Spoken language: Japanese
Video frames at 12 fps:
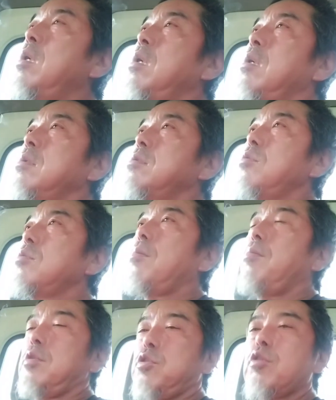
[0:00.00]
ちょっと、
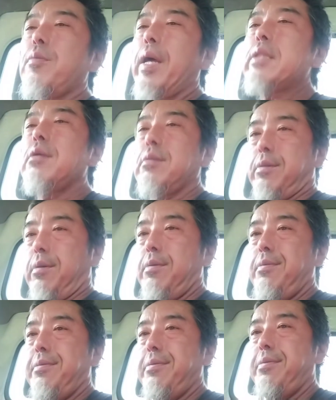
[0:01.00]
ちょっと待てよと。
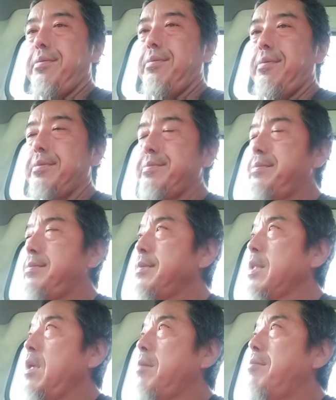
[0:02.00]

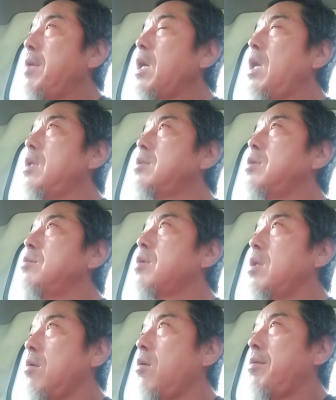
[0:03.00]
メガネって言うけど、